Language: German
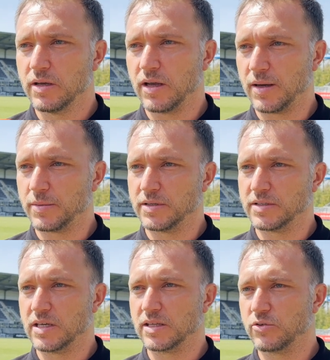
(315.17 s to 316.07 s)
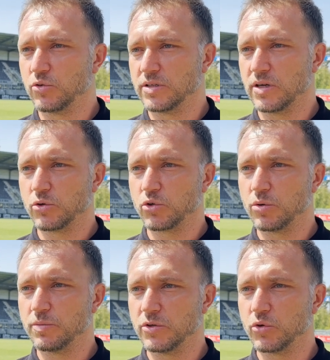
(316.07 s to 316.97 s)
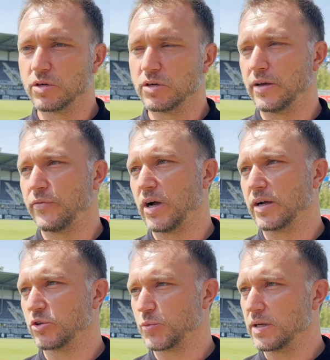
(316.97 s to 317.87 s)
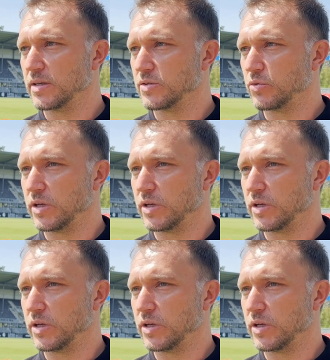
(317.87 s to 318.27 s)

Aber es geht natürlich auch darum, junge, erfahrene Spieler zu,